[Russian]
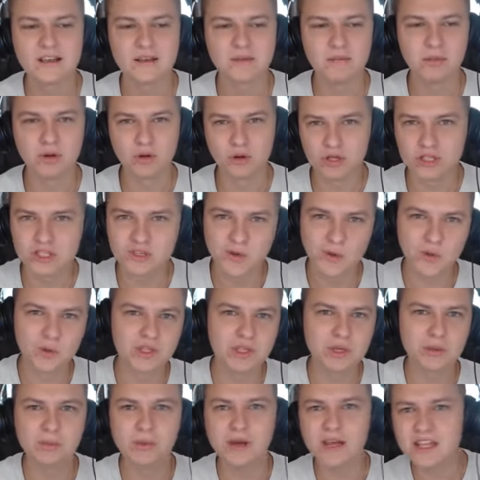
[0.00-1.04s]
Берешь своего
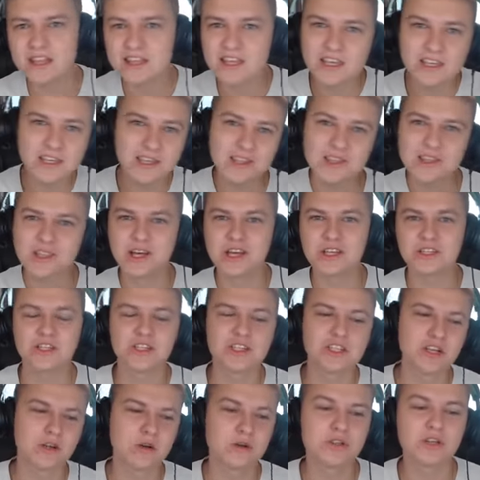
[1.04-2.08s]
тиммейта и
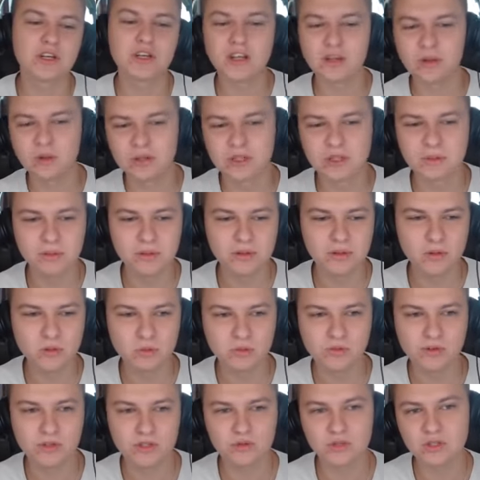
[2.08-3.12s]
тащишь, короче, колоды
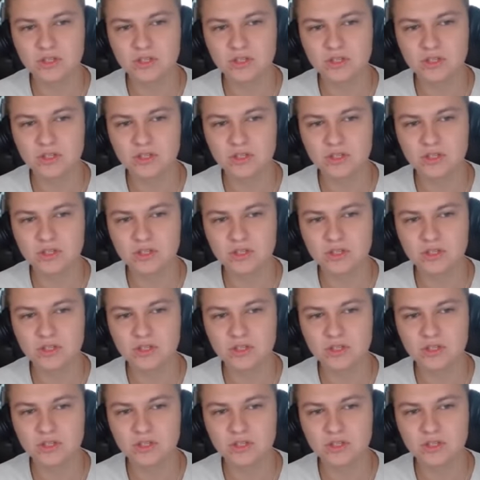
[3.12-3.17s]
придумываешь.